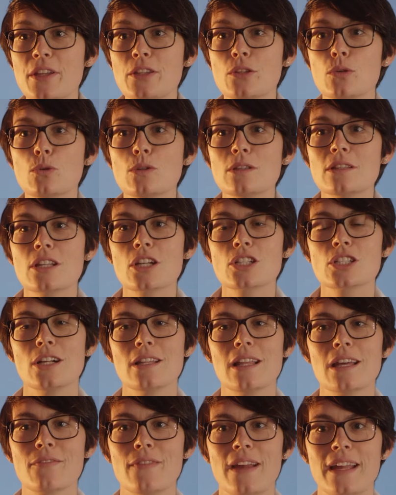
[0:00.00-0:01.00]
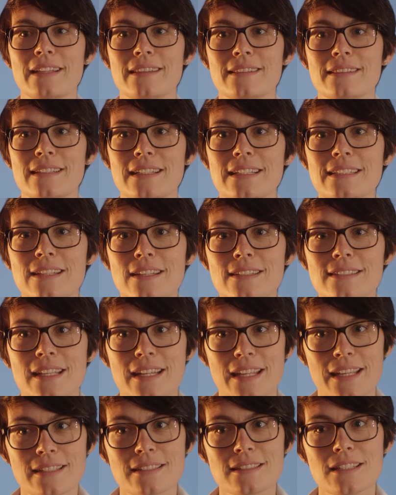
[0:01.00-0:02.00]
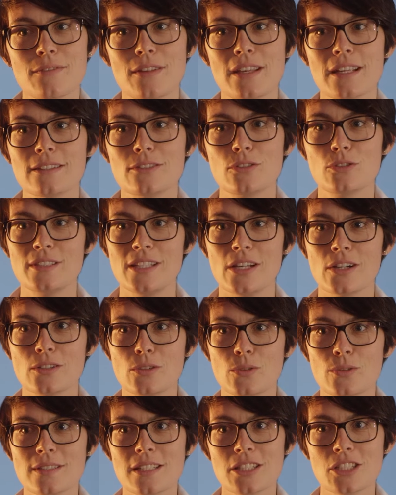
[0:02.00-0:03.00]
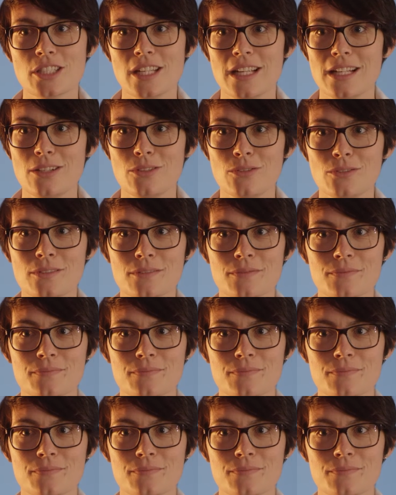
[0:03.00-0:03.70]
den Ultraschall erwähnt. Ist das der erste Weg zur Diagnosestellung?